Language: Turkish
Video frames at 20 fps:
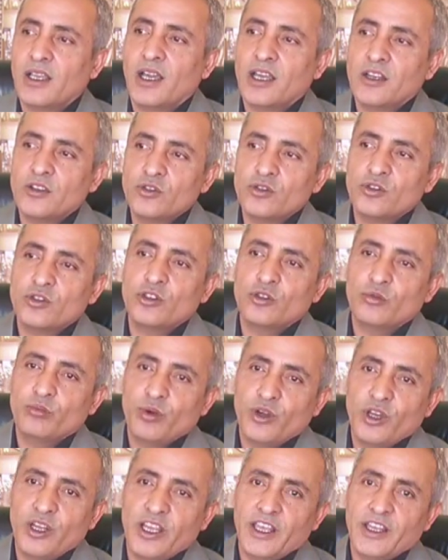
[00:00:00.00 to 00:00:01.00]
arı sütü,
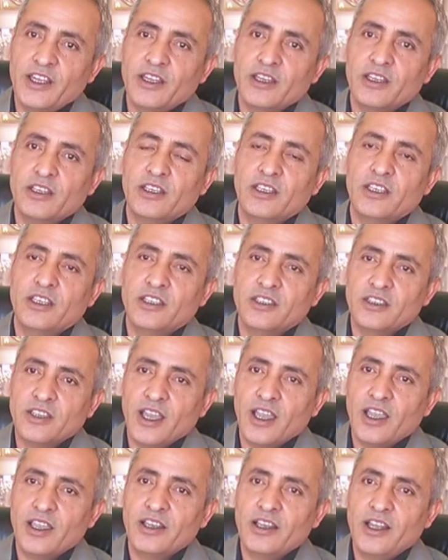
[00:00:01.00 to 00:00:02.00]
polen e,
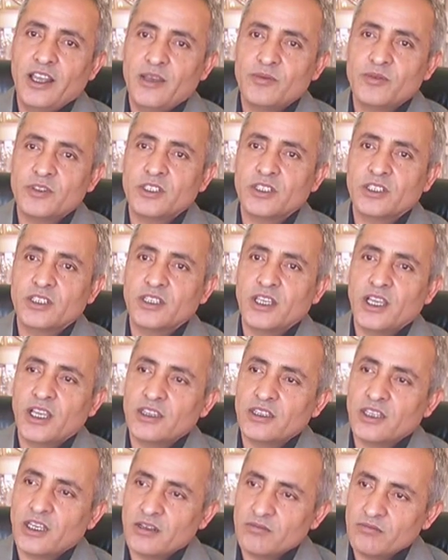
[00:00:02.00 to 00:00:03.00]
dahil hepsi
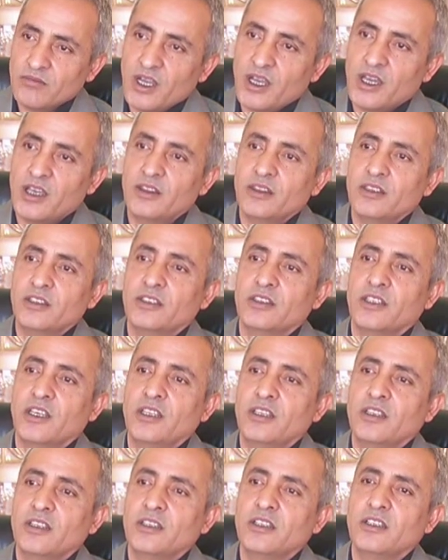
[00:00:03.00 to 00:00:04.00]
Gıda Tarım
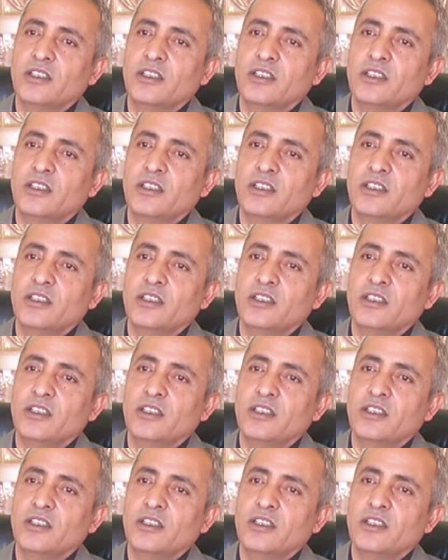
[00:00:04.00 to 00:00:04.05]
Bakanlığı'ndan